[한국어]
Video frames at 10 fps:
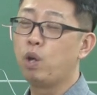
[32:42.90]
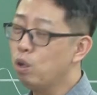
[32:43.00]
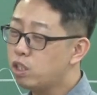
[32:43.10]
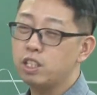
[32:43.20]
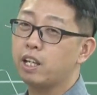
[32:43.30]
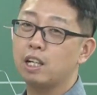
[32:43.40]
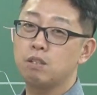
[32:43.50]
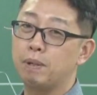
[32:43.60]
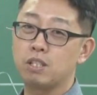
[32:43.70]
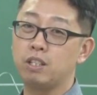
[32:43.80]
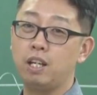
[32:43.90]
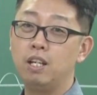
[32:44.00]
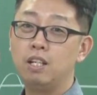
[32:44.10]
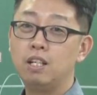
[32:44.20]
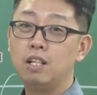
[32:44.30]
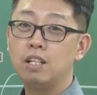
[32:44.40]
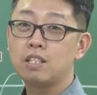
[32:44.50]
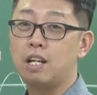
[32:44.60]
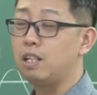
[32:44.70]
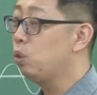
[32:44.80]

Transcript: 외워질 때까지 맞아야 돼. 자,